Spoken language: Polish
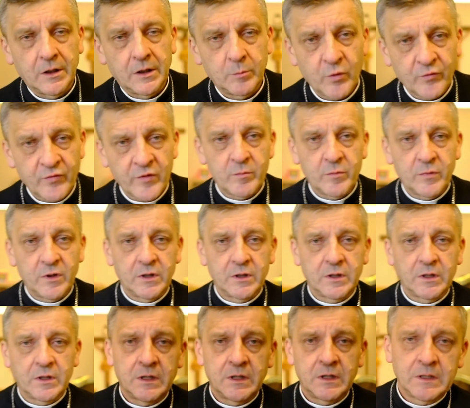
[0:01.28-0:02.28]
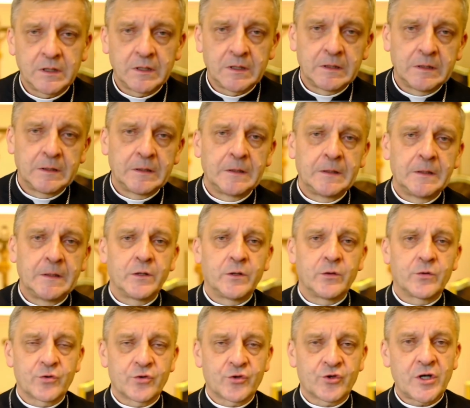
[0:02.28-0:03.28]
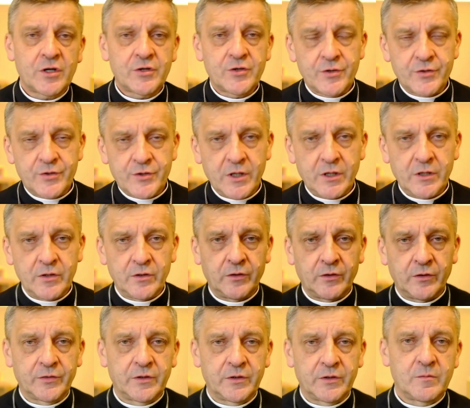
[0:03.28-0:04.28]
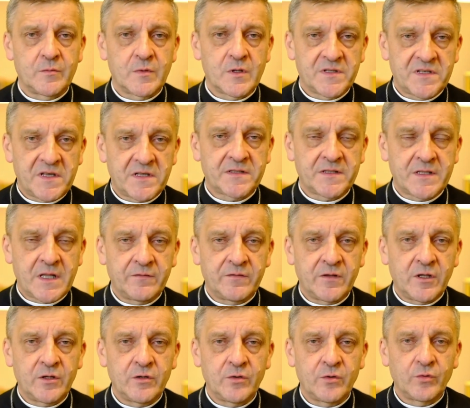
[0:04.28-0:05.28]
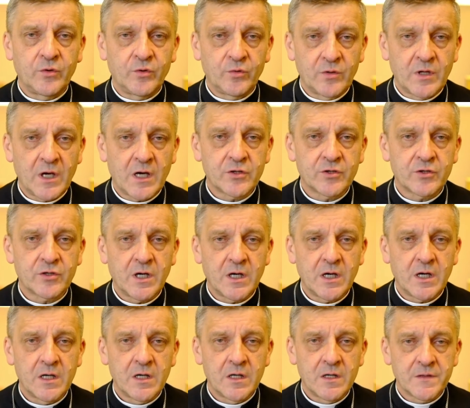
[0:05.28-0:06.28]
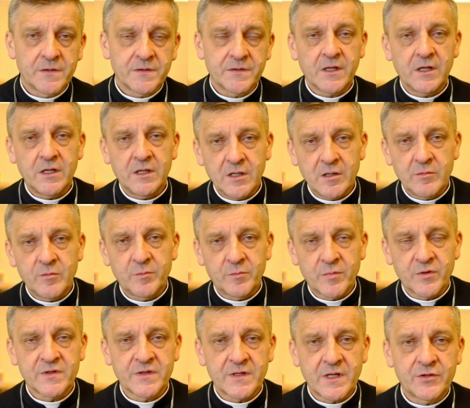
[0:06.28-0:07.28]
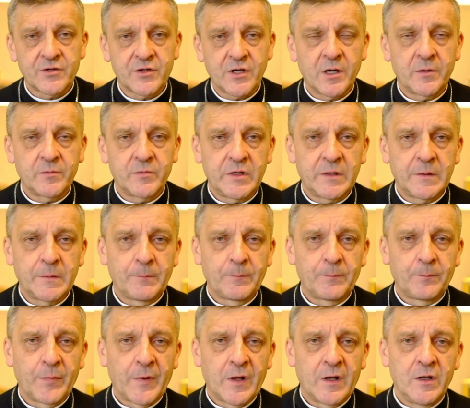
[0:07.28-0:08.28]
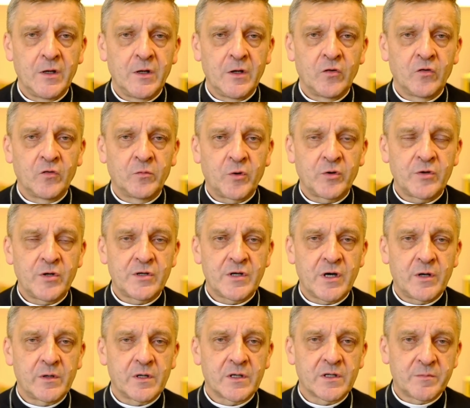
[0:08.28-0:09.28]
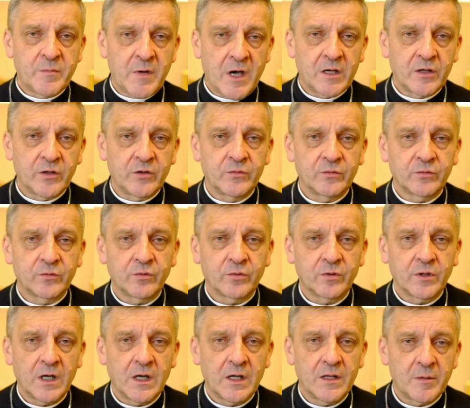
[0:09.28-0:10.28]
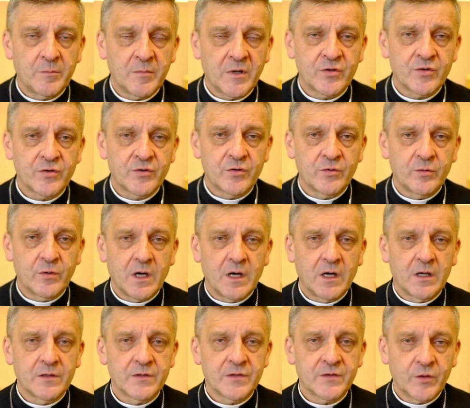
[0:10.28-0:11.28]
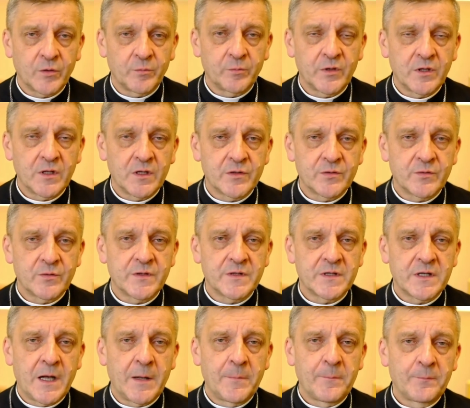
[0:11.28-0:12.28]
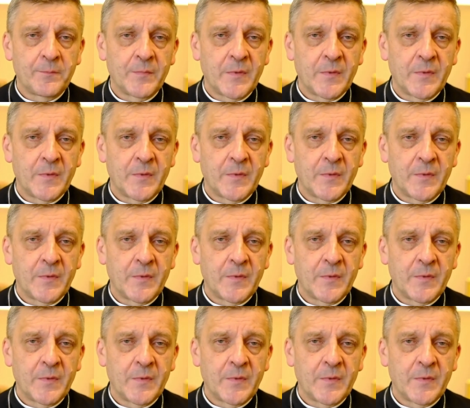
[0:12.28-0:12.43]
mówimy już trzeci dzień o tym zestawieniu Judasza z innymi postaciami. W poniedziałek z Marią, która namaściła stopy Jezusa,